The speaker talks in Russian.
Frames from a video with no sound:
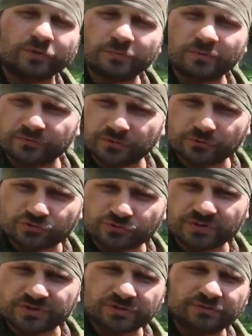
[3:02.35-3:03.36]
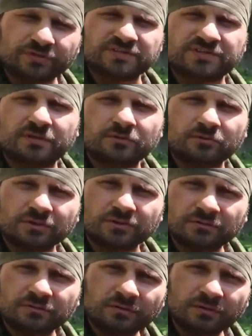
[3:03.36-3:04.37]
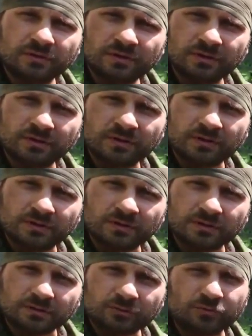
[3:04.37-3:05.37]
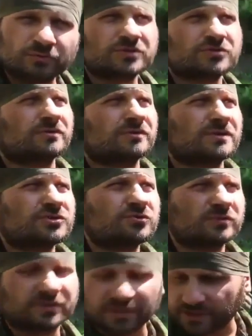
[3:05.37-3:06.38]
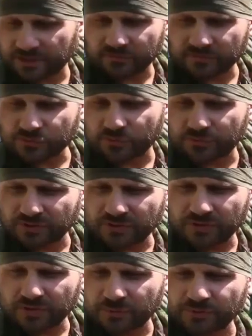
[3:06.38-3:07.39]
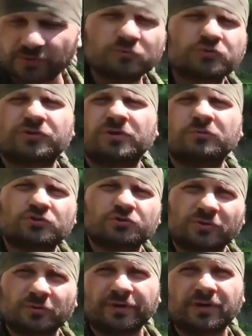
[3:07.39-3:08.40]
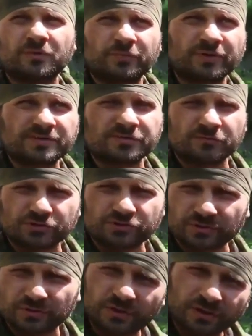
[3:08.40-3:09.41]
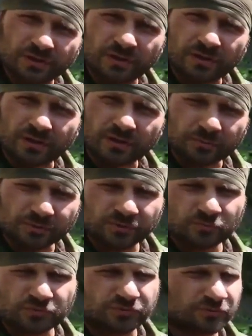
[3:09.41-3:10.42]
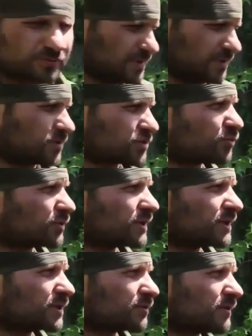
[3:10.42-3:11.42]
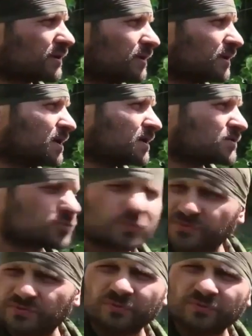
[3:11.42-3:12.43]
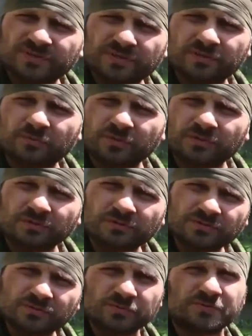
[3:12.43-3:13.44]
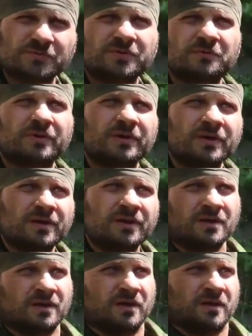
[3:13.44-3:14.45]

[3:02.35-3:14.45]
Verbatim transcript: Ну, я повторю, что это человек из народа. И он дошел до таких высот не потому, что ему что-то прилепили свыше, а потому, что он дошел до этого собственными силами, собственными